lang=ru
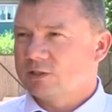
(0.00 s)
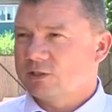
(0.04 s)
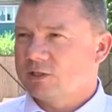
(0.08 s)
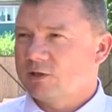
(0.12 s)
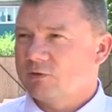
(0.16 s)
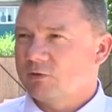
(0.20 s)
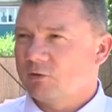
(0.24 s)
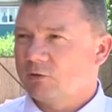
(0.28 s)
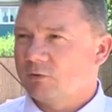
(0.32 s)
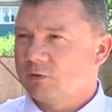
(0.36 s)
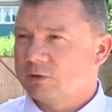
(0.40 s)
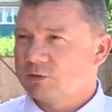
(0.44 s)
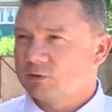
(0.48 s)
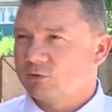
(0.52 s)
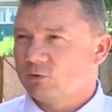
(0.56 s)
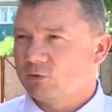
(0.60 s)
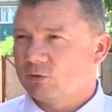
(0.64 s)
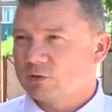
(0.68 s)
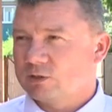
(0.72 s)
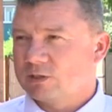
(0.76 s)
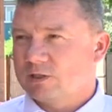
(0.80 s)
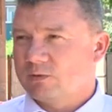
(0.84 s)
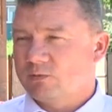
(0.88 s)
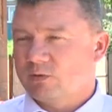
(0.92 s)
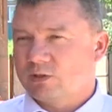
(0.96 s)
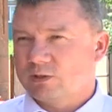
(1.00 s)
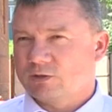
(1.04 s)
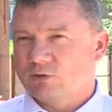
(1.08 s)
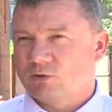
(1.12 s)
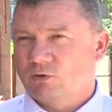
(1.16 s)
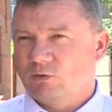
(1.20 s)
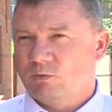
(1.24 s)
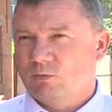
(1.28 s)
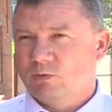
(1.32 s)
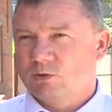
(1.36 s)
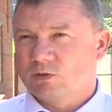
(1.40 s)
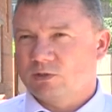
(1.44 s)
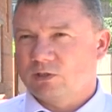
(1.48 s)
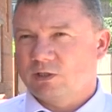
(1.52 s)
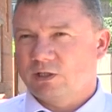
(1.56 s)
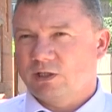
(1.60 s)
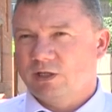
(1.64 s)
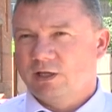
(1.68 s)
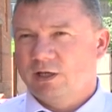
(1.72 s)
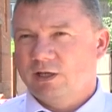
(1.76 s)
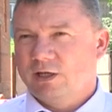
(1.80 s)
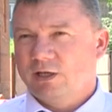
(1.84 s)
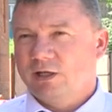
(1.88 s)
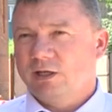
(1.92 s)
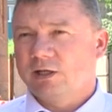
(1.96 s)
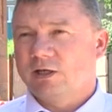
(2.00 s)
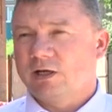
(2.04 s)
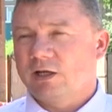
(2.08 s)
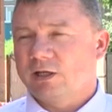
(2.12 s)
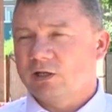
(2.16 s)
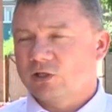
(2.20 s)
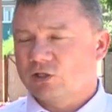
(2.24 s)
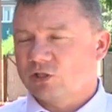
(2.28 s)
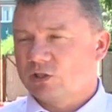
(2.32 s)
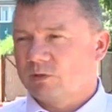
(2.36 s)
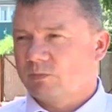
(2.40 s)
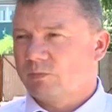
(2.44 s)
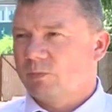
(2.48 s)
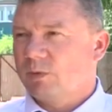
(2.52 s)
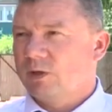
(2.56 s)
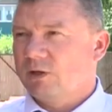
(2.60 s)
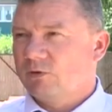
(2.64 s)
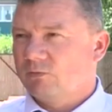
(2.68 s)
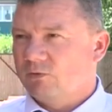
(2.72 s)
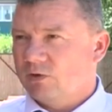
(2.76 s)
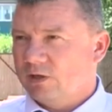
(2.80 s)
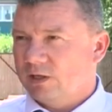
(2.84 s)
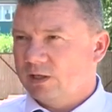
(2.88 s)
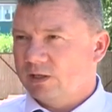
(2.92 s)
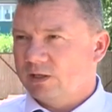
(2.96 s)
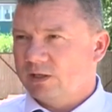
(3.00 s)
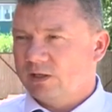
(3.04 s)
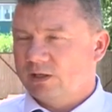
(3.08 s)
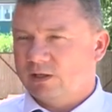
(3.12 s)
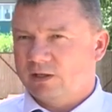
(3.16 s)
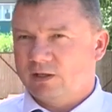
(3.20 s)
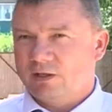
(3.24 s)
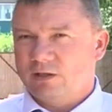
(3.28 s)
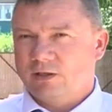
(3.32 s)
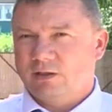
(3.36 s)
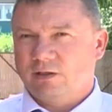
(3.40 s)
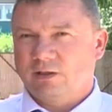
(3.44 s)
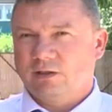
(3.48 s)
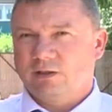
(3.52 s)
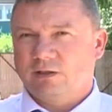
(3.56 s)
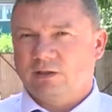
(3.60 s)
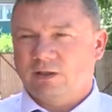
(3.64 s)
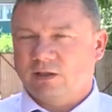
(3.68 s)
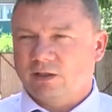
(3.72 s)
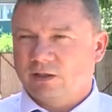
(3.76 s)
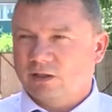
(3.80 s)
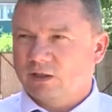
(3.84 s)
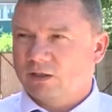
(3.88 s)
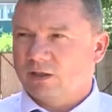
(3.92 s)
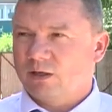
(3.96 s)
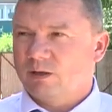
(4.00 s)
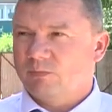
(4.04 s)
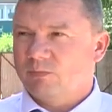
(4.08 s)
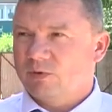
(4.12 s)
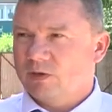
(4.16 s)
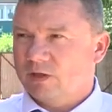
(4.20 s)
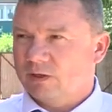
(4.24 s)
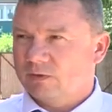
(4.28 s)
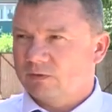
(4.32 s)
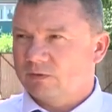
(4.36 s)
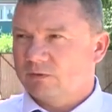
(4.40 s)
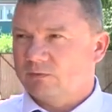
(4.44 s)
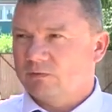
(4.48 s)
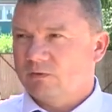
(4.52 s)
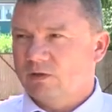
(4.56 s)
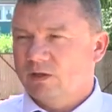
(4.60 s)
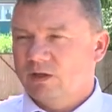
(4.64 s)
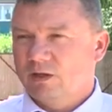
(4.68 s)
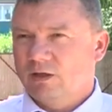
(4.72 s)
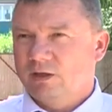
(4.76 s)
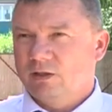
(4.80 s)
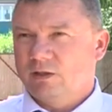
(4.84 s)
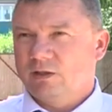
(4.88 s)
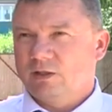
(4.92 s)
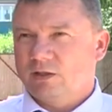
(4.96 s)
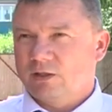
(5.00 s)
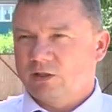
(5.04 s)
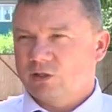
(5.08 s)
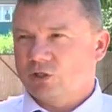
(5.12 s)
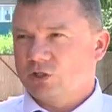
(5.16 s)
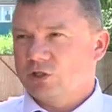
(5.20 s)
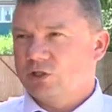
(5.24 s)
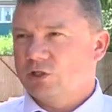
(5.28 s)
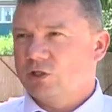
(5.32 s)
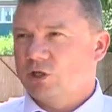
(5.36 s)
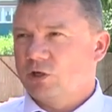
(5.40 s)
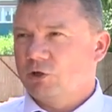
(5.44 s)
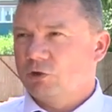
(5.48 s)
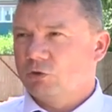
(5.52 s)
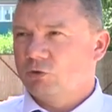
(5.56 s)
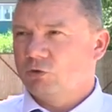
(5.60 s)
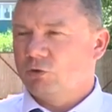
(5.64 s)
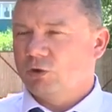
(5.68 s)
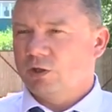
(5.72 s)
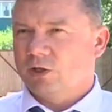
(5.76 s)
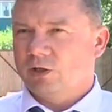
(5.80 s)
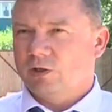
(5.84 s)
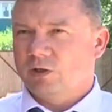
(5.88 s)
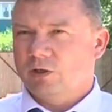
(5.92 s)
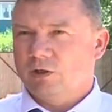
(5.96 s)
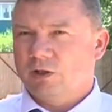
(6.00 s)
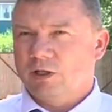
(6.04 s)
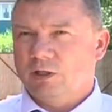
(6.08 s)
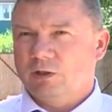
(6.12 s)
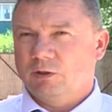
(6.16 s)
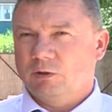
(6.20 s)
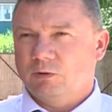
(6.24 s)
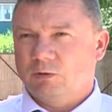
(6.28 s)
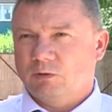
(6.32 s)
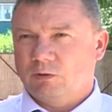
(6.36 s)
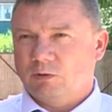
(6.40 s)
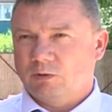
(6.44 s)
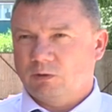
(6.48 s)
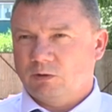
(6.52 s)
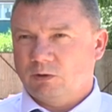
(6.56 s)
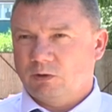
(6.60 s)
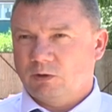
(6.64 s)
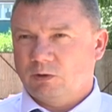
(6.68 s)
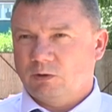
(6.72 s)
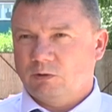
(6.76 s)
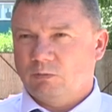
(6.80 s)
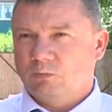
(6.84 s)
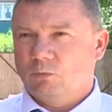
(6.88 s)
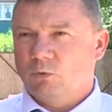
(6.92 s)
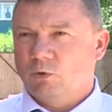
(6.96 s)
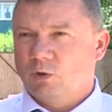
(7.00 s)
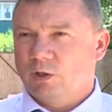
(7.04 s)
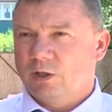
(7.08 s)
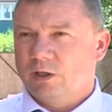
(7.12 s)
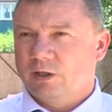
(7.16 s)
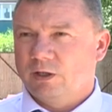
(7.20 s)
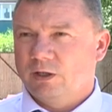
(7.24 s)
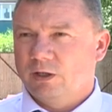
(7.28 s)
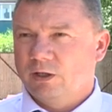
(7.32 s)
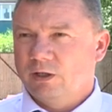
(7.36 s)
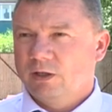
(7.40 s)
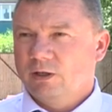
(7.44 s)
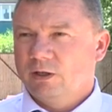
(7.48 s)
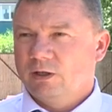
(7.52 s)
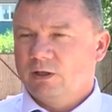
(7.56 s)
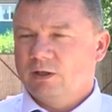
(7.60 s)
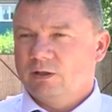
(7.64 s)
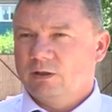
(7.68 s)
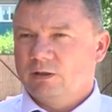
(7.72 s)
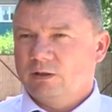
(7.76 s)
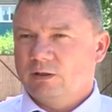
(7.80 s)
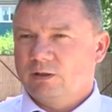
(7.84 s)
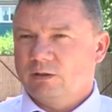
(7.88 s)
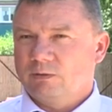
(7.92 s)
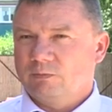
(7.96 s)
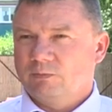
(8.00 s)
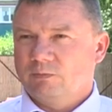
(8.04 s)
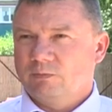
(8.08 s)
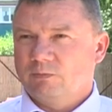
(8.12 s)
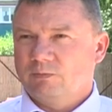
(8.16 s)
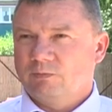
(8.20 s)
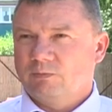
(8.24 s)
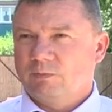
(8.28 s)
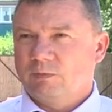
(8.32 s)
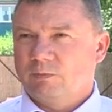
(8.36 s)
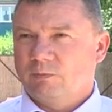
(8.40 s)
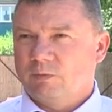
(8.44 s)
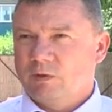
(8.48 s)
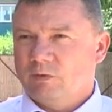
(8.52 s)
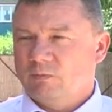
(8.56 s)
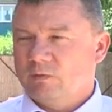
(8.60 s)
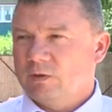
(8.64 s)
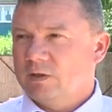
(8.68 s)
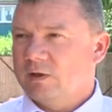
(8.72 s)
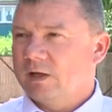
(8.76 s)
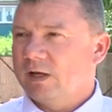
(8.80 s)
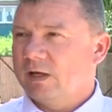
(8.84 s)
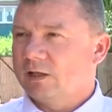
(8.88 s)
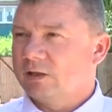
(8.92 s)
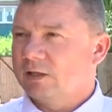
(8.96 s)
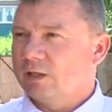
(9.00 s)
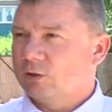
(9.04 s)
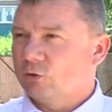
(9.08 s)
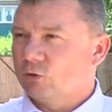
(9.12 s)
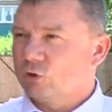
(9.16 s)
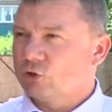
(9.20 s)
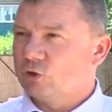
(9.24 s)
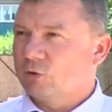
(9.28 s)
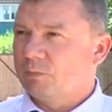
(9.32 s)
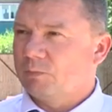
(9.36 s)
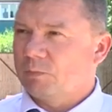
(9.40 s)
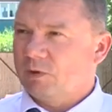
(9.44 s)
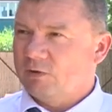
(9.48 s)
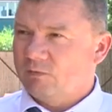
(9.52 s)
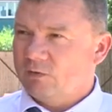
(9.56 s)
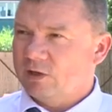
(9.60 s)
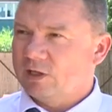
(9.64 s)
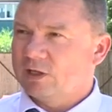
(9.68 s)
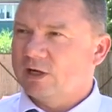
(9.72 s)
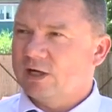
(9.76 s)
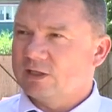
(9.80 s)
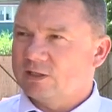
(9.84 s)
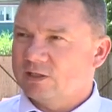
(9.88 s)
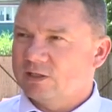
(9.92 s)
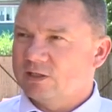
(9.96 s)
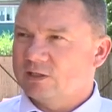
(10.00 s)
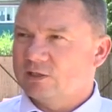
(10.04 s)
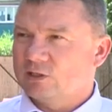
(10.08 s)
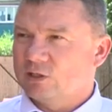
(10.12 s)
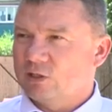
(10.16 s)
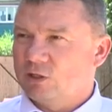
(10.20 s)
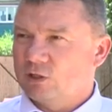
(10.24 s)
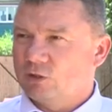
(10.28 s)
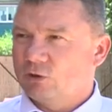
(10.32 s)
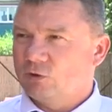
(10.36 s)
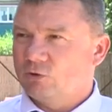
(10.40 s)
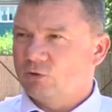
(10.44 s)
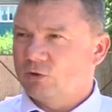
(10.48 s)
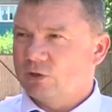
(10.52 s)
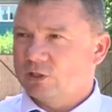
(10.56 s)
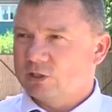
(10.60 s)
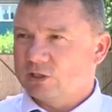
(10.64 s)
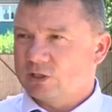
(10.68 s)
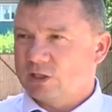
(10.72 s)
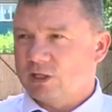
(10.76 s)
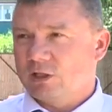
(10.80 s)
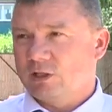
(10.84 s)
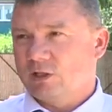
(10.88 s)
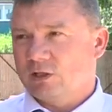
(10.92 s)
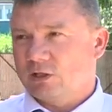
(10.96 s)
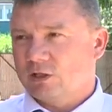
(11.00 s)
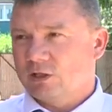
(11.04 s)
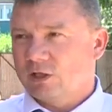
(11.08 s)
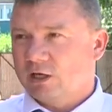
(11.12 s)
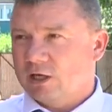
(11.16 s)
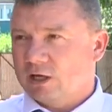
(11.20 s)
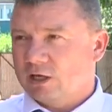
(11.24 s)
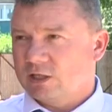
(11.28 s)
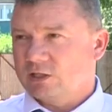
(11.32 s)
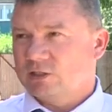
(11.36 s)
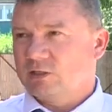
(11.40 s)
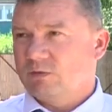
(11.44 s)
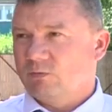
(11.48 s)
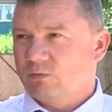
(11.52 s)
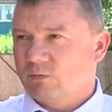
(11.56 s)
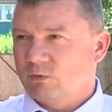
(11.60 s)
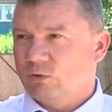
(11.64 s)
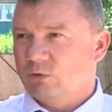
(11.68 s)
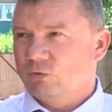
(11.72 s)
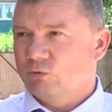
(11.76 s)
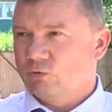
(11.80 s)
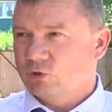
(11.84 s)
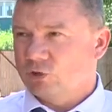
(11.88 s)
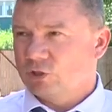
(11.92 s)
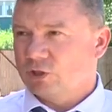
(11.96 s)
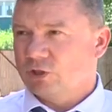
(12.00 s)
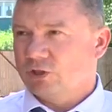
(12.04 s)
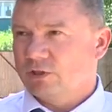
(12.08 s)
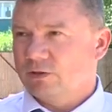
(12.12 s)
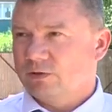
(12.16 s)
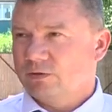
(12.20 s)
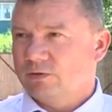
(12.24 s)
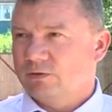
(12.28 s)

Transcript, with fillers: северо-востока Самарской области, и, конечно, появление э, таких объектов на нашей территории, оно более повлияет на то, что привлекательность территории станет гораздо лучше.